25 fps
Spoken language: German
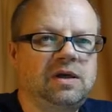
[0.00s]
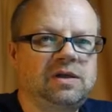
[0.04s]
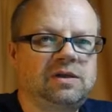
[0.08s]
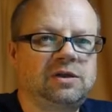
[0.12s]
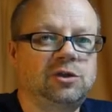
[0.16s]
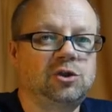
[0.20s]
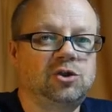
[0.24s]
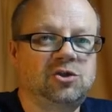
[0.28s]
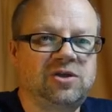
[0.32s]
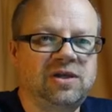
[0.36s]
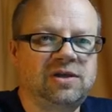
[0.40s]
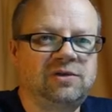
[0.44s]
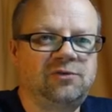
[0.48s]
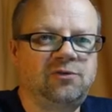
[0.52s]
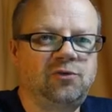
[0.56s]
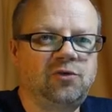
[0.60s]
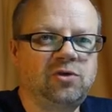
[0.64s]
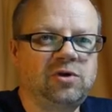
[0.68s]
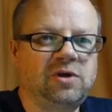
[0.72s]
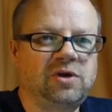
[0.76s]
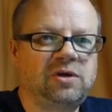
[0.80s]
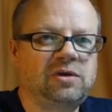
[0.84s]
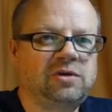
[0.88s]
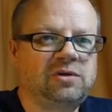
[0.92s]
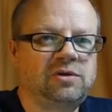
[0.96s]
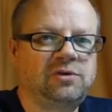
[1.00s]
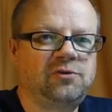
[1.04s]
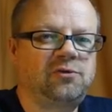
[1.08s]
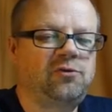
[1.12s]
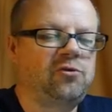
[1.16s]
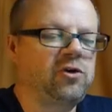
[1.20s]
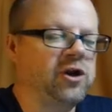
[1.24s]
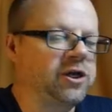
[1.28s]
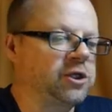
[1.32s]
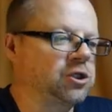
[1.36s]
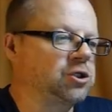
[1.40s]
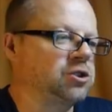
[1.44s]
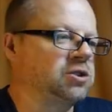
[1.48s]
Das steht für
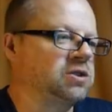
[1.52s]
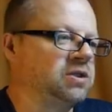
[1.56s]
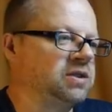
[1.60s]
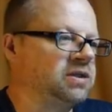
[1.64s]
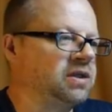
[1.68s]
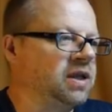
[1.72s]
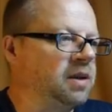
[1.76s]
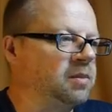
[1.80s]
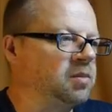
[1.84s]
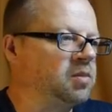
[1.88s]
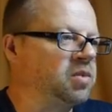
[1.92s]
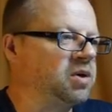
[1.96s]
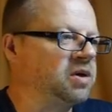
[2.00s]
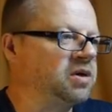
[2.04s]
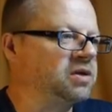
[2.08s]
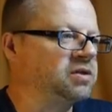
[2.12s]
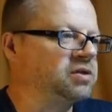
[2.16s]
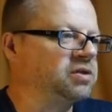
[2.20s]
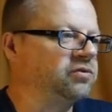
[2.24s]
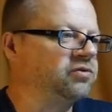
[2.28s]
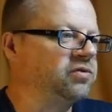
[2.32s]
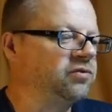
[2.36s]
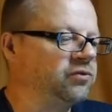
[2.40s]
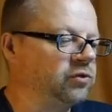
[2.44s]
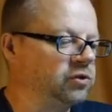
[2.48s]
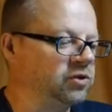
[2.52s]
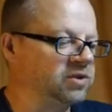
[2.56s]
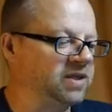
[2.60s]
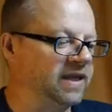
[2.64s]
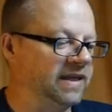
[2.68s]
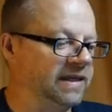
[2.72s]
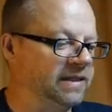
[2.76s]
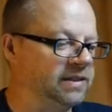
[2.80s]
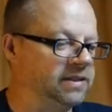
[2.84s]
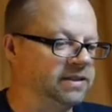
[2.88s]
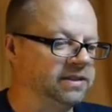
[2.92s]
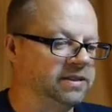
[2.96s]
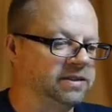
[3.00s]
Fraction Number, also wie viele
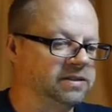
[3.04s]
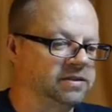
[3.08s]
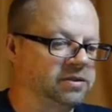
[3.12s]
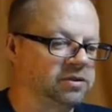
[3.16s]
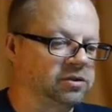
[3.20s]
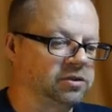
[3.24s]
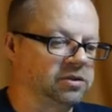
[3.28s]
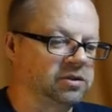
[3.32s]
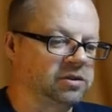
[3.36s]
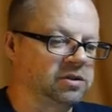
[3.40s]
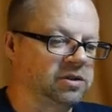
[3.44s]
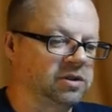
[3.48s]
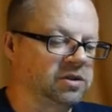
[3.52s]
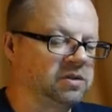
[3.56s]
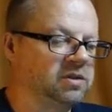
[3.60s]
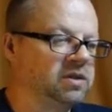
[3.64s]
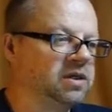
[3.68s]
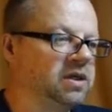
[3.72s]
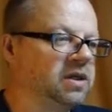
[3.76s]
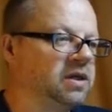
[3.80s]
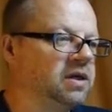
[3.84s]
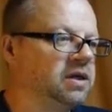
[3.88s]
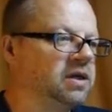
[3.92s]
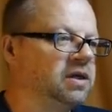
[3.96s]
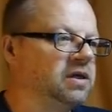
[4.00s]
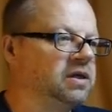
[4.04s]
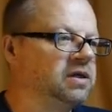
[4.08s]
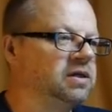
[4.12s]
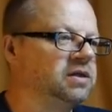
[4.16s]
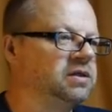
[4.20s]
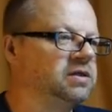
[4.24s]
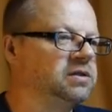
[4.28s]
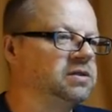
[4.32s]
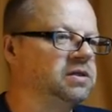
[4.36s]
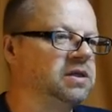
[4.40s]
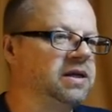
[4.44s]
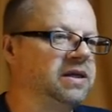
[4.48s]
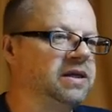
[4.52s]
Teile das hat. Gell?
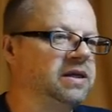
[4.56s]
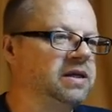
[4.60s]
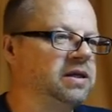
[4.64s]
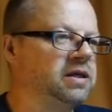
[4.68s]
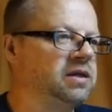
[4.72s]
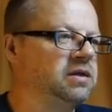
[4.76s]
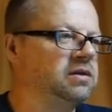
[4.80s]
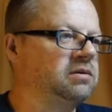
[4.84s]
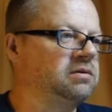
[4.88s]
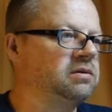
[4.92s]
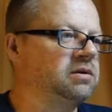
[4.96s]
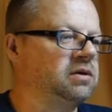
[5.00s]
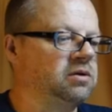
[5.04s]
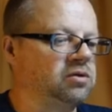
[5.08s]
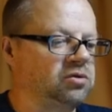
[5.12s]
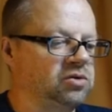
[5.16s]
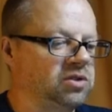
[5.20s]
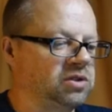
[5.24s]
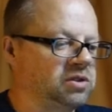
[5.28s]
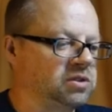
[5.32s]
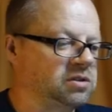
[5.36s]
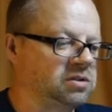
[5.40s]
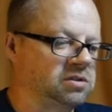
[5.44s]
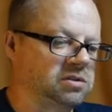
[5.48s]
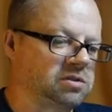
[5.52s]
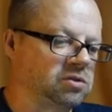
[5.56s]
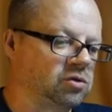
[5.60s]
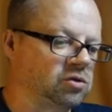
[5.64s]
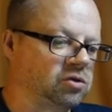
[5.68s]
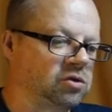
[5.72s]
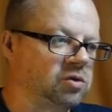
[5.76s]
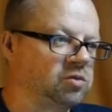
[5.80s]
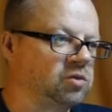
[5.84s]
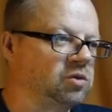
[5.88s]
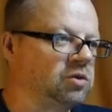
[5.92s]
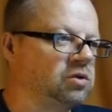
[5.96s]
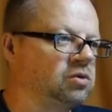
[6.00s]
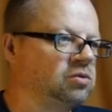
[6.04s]
Ist gleich, und jetzt sage ich
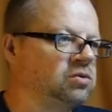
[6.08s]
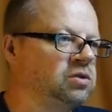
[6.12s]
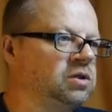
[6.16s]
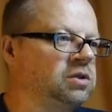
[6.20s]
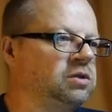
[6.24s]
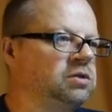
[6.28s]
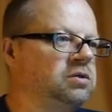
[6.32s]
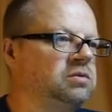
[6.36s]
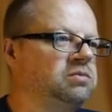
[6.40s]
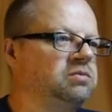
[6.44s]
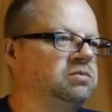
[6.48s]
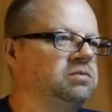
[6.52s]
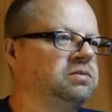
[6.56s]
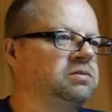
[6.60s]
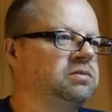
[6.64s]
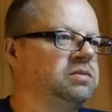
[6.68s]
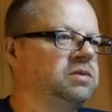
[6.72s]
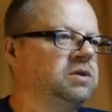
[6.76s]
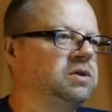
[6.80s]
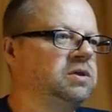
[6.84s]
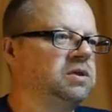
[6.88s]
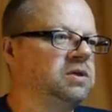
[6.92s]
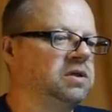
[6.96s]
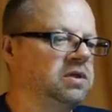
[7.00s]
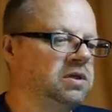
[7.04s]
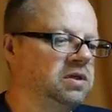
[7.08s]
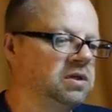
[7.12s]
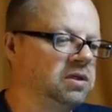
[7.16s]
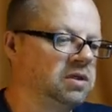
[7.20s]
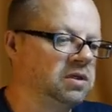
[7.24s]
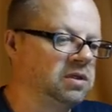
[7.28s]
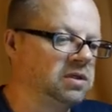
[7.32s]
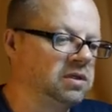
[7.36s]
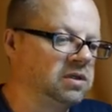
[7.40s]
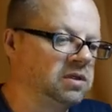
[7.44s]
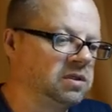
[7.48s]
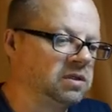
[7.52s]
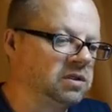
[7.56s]
da mal 100.
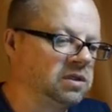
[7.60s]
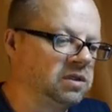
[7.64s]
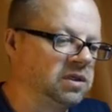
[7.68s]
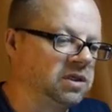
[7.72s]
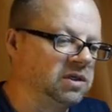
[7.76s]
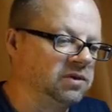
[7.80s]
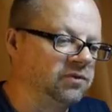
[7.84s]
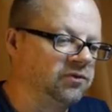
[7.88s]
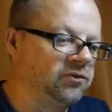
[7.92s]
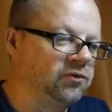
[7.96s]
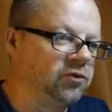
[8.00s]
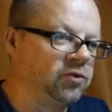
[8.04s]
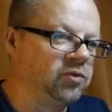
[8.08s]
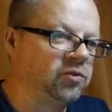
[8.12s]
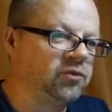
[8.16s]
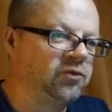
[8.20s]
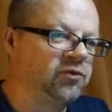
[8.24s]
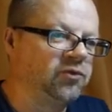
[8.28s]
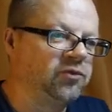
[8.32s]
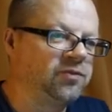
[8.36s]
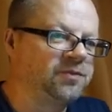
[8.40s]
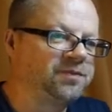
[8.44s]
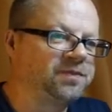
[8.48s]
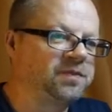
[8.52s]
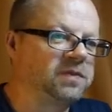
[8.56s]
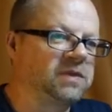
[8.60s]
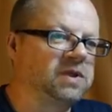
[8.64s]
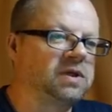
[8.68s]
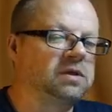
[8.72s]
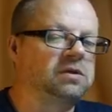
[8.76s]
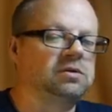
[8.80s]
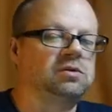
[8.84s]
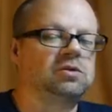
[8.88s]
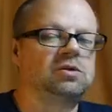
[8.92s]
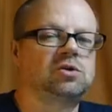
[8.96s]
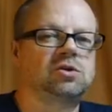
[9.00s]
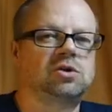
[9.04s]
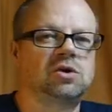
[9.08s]
F5
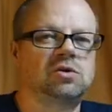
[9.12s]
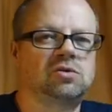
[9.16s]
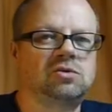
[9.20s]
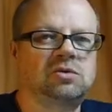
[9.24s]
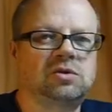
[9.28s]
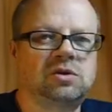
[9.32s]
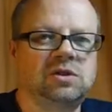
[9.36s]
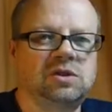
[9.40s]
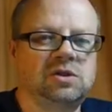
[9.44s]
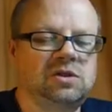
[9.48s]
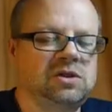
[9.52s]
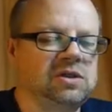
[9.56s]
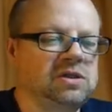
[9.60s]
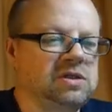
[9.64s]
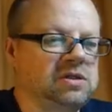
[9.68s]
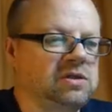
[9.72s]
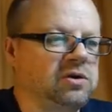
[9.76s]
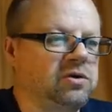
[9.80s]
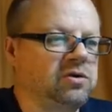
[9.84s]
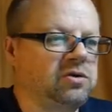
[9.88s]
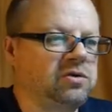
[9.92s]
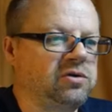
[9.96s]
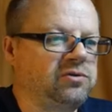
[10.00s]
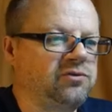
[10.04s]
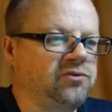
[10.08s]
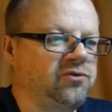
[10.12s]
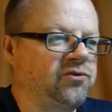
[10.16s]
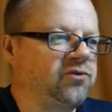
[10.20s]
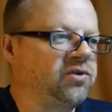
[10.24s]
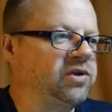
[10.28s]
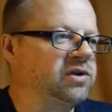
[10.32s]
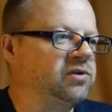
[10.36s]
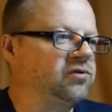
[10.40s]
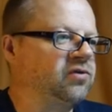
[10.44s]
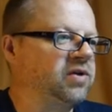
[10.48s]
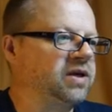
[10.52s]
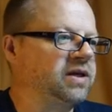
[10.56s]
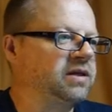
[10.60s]
und schon ist es da
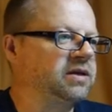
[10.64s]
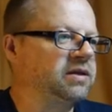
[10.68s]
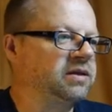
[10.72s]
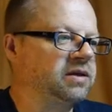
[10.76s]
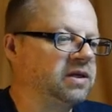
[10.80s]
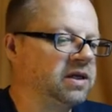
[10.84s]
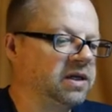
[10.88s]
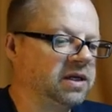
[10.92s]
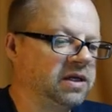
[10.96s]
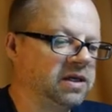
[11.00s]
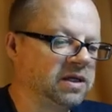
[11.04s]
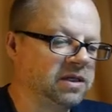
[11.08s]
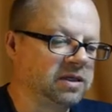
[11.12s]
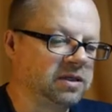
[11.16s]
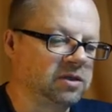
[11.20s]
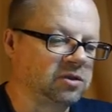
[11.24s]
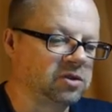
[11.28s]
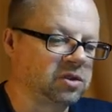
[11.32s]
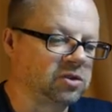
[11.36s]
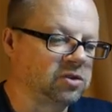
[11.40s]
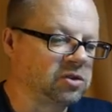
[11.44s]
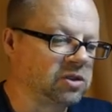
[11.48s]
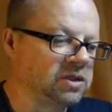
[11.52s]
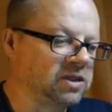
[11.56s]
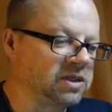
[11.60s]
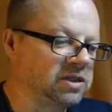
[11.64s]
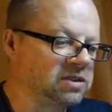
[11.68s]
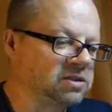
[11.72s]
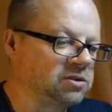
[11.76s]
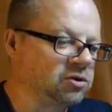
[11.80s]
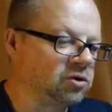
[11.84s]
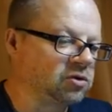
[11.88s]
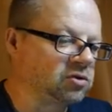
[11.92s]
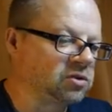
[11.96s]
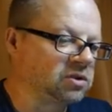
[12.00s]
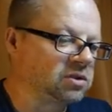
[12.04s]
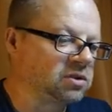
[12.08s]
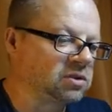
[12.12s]
viel feiner. Ich kann natürlich auch
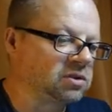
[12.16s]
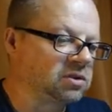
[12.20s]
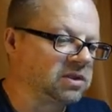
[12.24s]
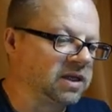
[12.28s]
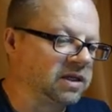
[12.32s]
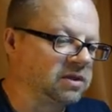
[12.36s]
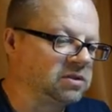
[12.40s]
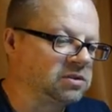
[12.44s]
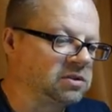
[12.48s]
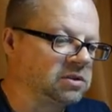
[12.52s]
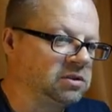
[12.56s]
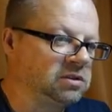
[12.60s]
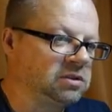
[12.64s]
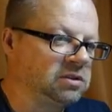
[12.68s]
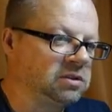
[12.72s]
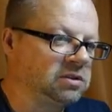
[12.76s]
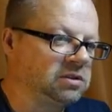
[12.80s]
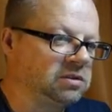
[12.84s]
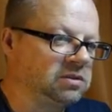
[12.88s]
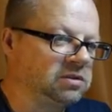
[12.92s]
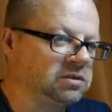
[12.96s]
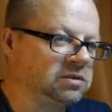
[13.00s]
sagen 1000.